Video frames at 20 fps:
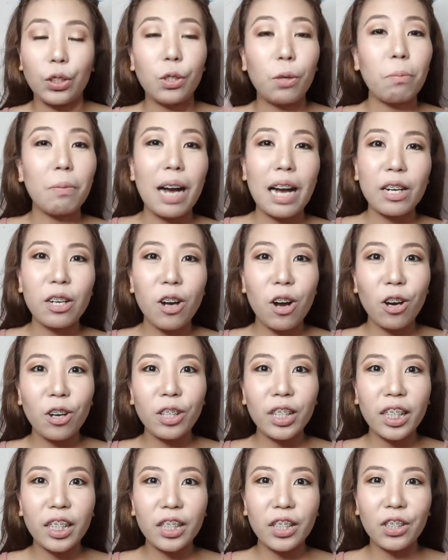So, bago ako
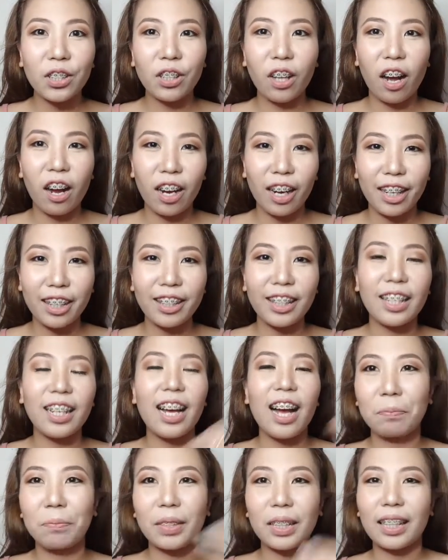nag-start,
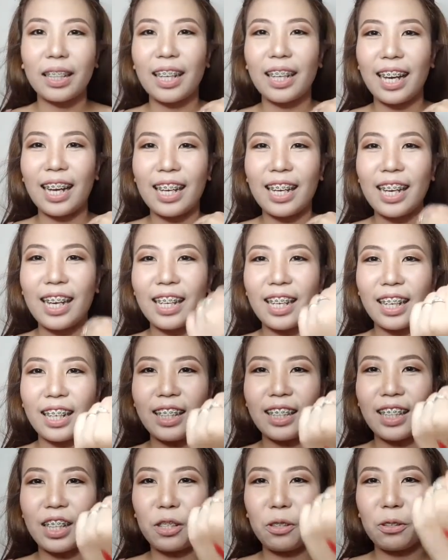ayan,
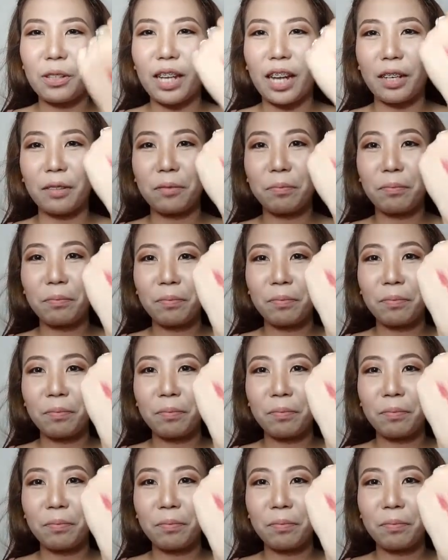nakita nyo na.